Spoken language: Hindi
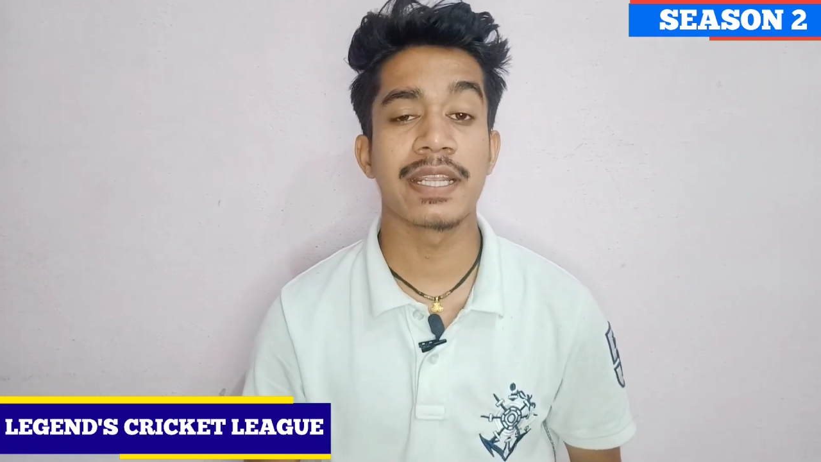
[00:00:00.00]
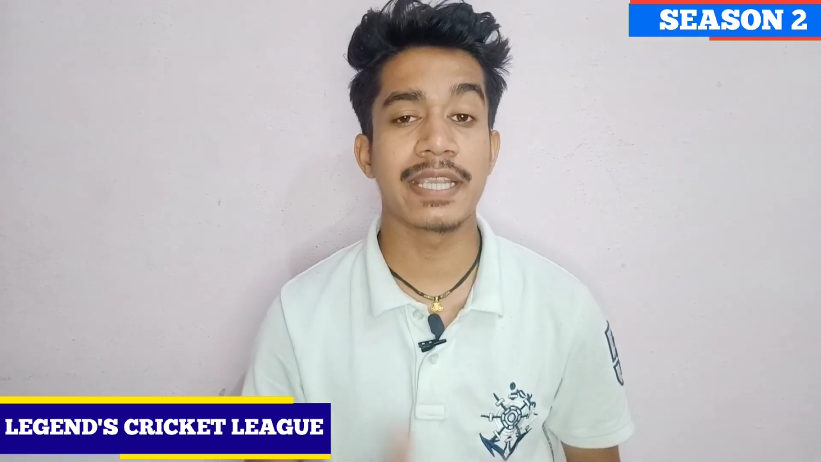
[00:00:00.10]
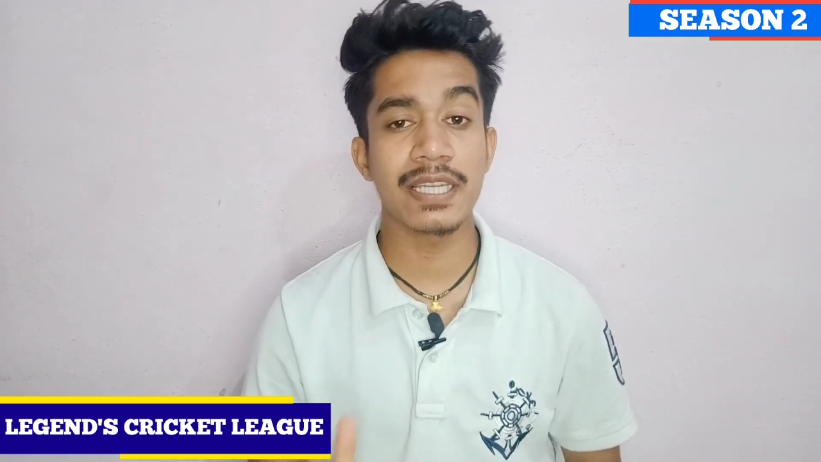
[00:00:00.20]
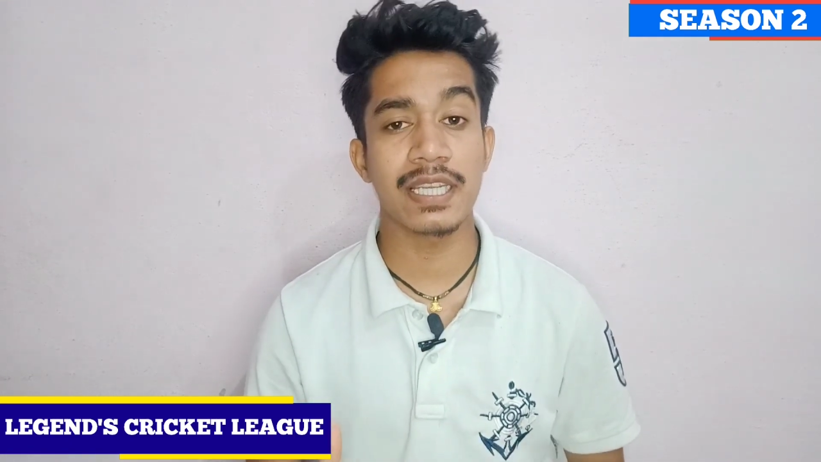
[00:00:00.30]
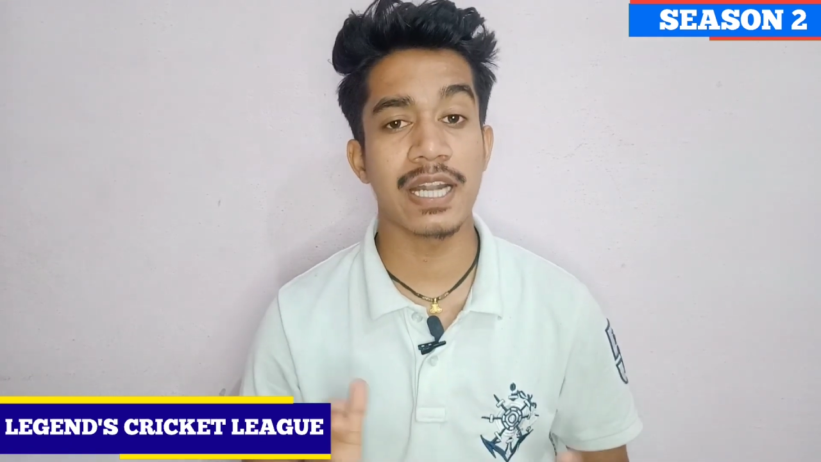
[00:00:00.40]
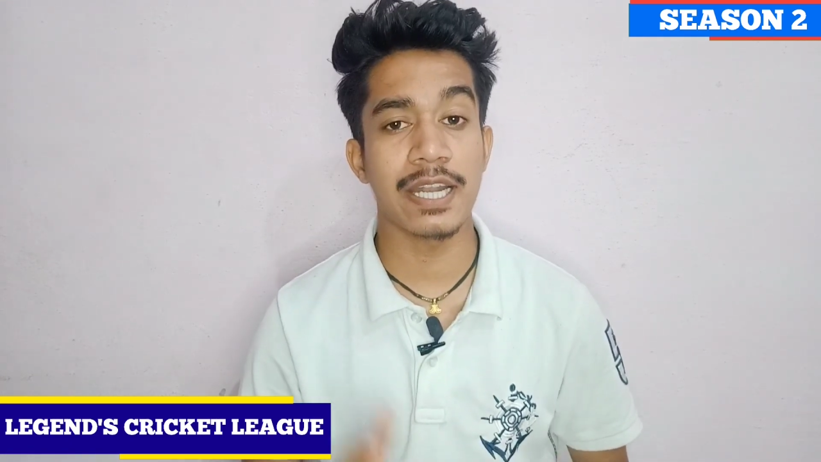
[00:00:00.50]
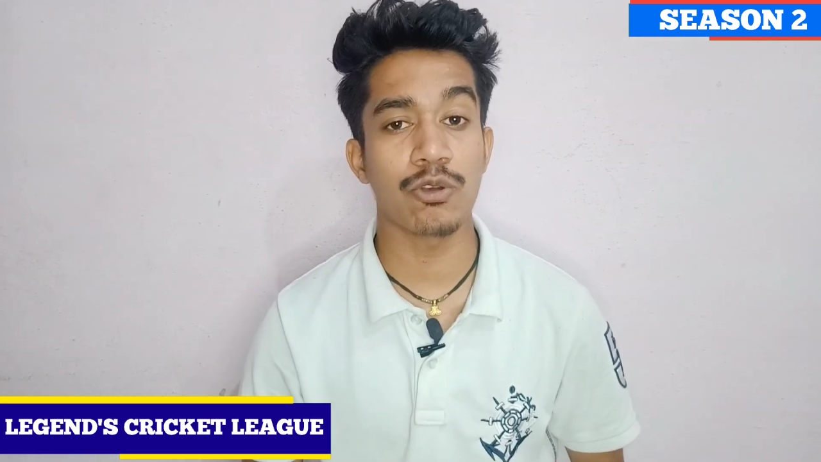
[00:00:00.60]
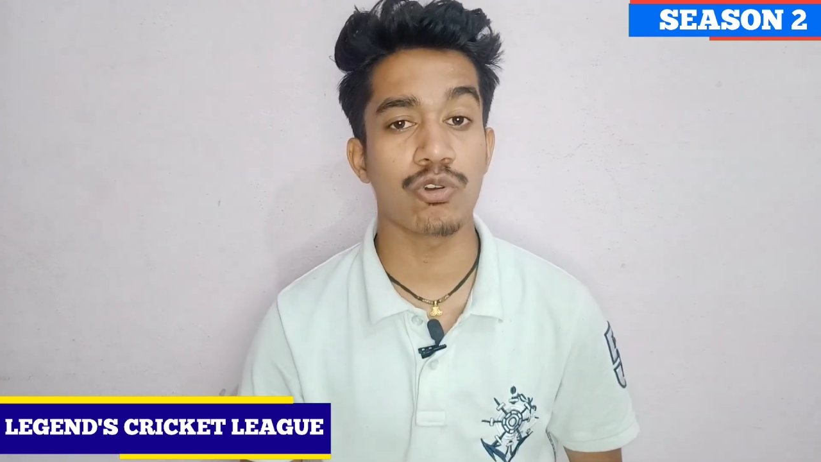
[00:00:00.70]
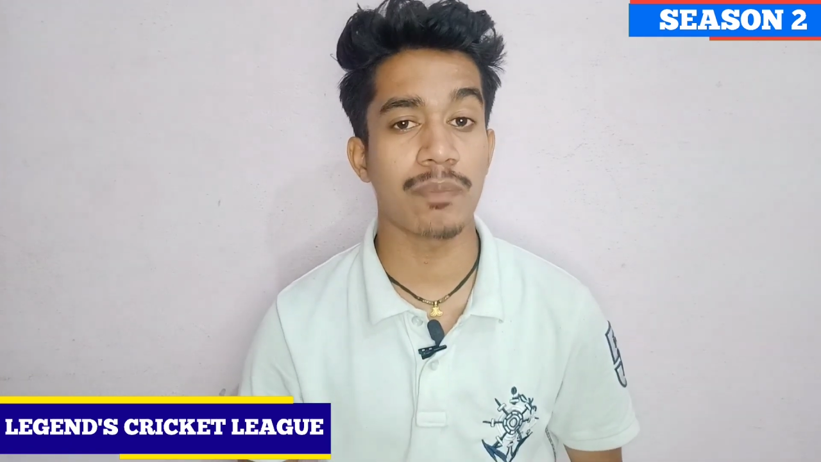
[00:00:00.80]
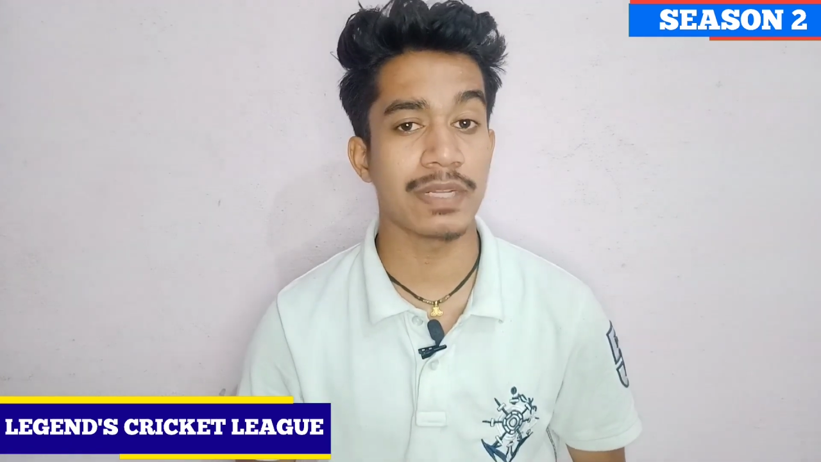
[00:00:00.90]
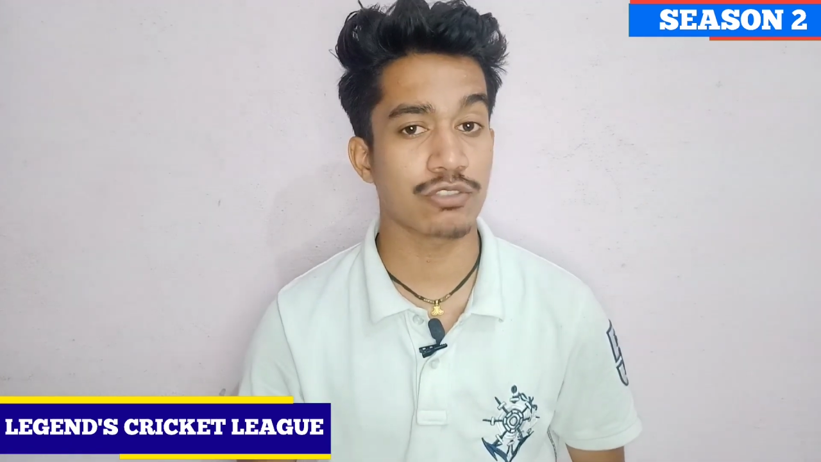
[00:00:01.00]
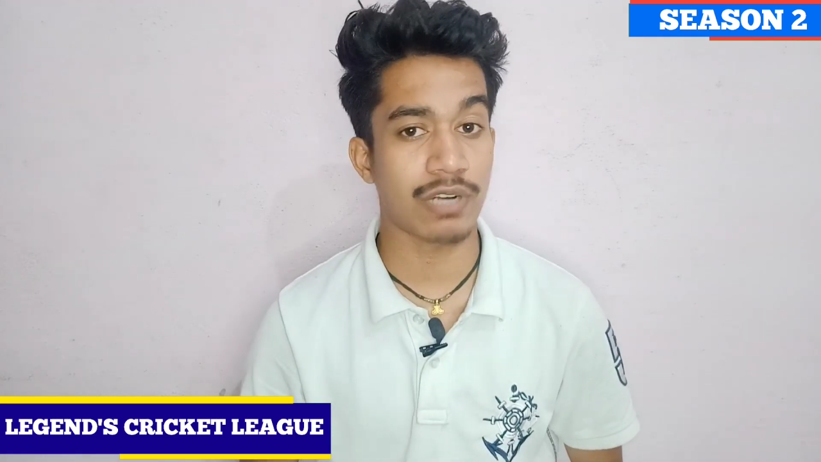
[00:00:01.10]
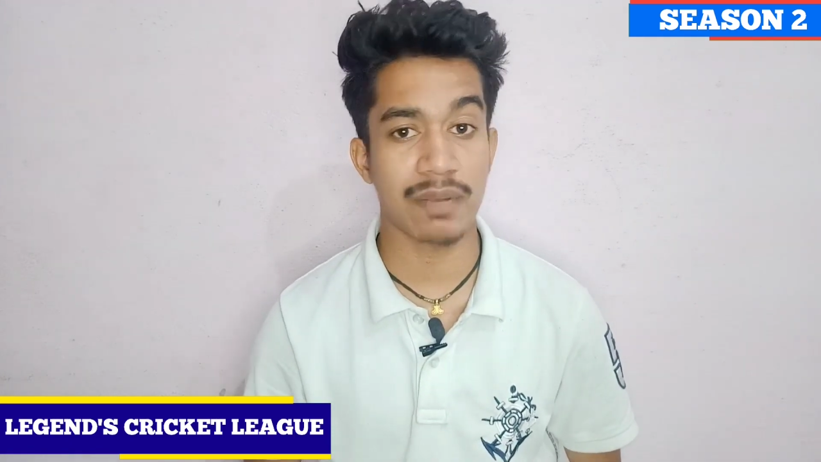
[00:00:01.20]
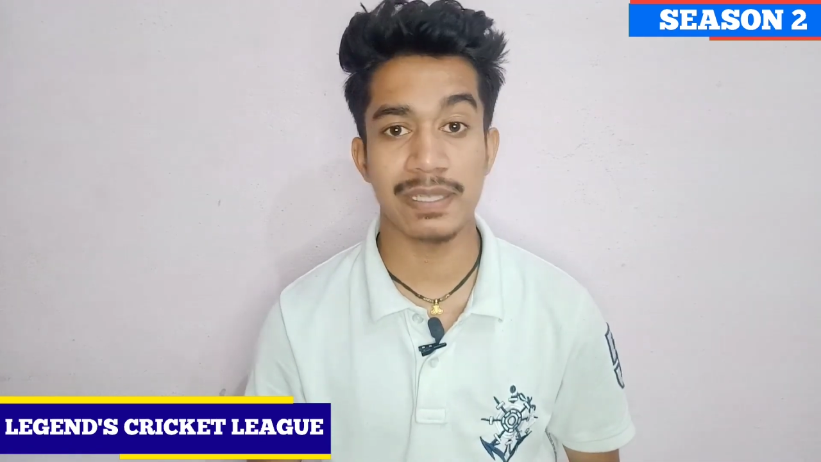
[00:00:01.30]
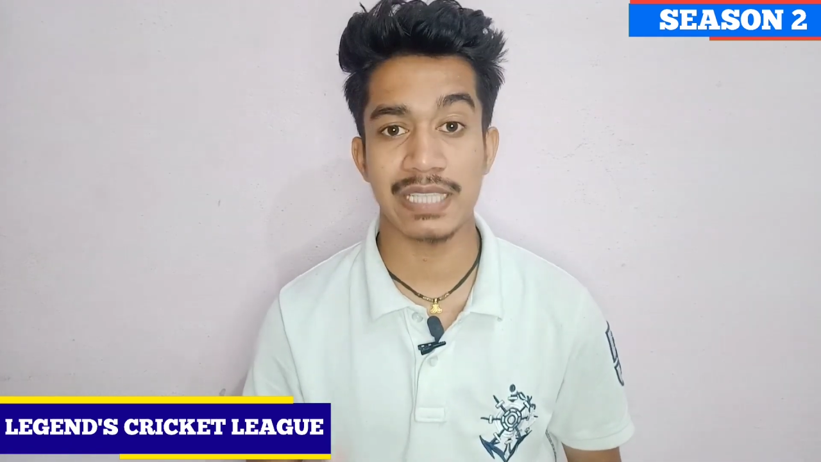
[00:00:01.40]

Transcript: किन खिलाड़ियों को अपने स्क्वाड में